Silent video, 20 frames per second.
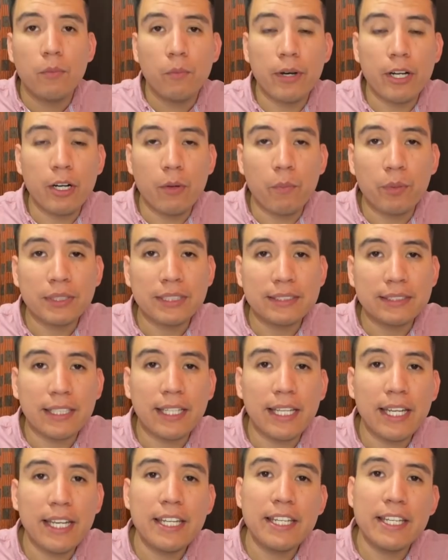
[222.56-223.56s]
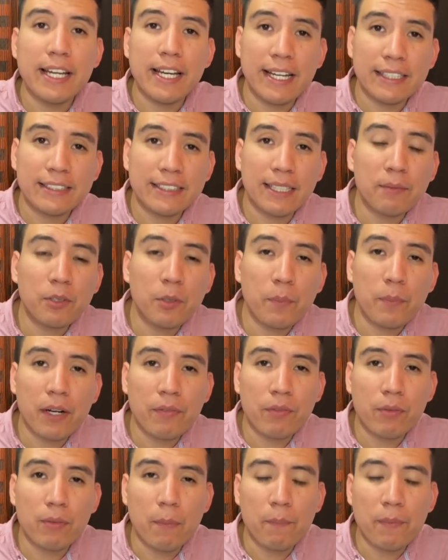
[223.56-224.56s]
Bueno, pues hasta aquí ya eres apto para
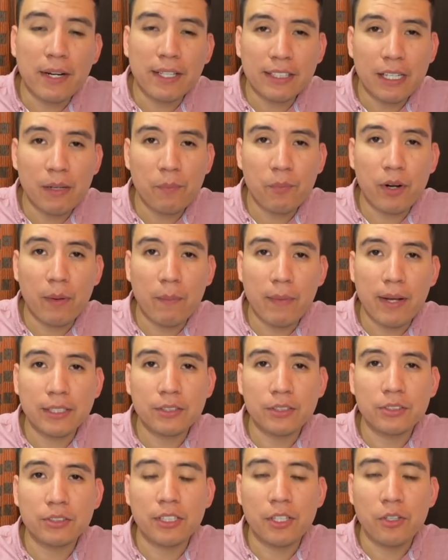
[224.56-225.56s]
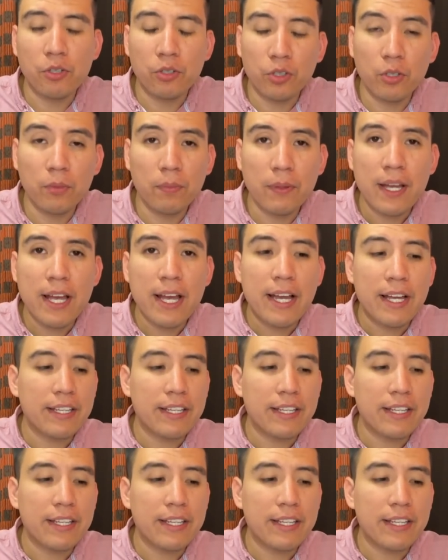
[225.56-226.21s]
formar parte del programa de socios de YouTube.